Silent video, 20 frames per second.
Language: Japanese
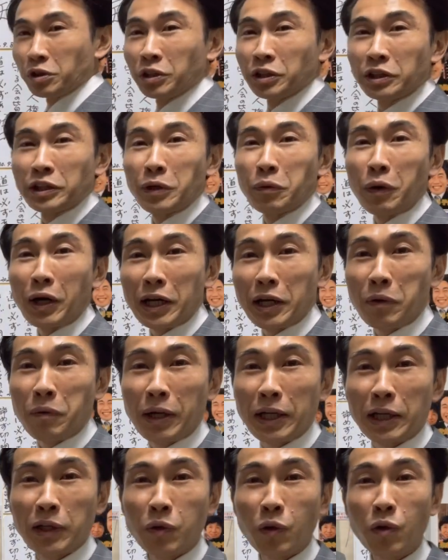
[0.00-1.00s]
で、
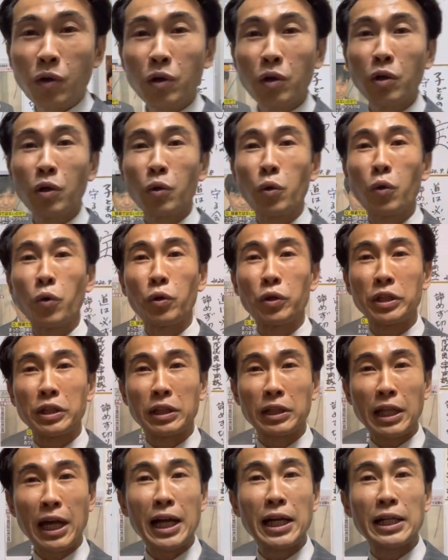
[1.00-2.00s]
我々のこういっ
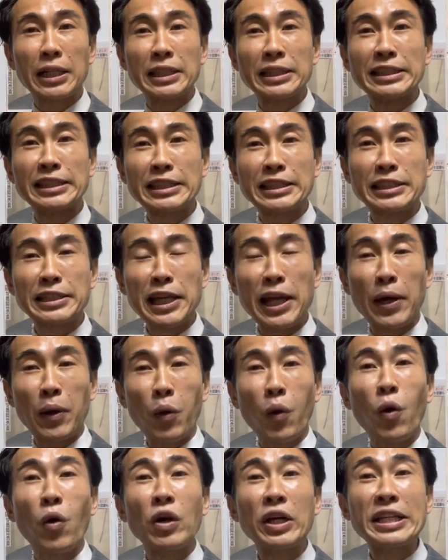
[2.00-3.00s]
た知恵
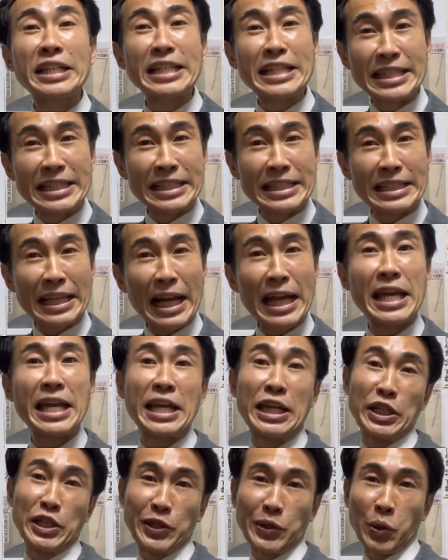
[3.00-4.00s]
を一切
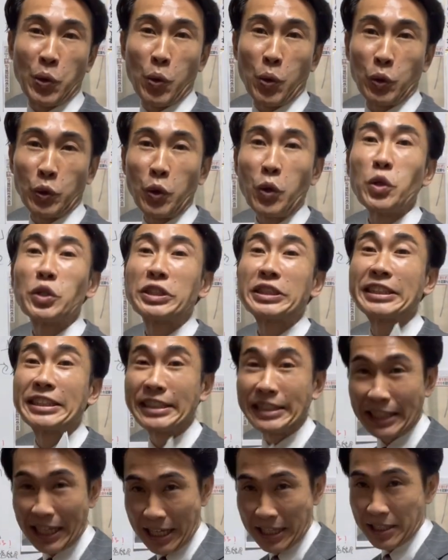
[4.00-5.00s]
聞こうとし
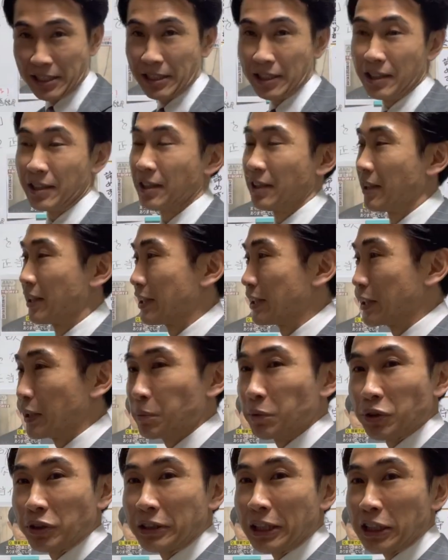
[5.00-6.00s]
ない。自
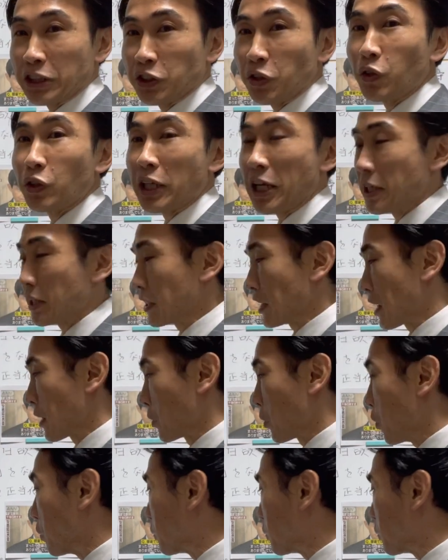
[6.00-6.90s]
分たちの権限を